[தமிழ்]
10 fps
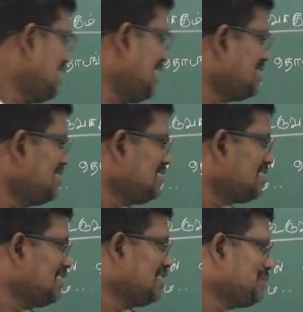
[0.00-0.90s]
அது
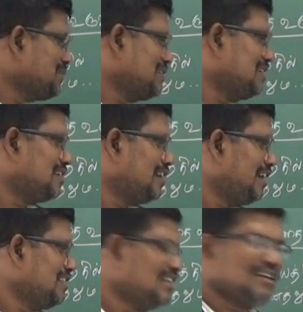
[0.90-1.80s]
இந்த பீரியட்
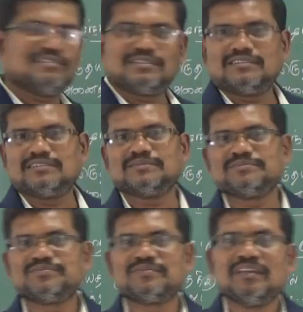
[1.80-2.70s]
ஐந்தாவது இது
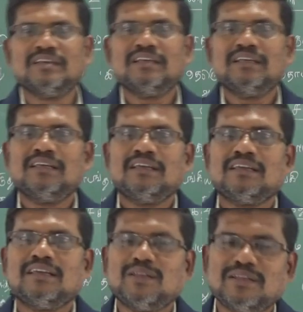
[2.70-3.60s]

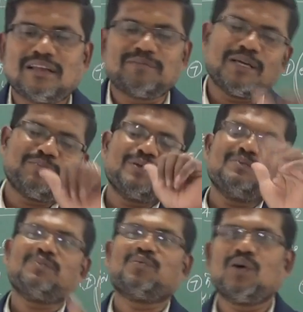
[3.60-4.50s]
இது நம்ம
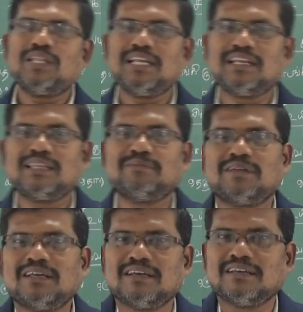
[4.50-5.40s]
எப்பயுமே போதையில் இருந்தோம்னா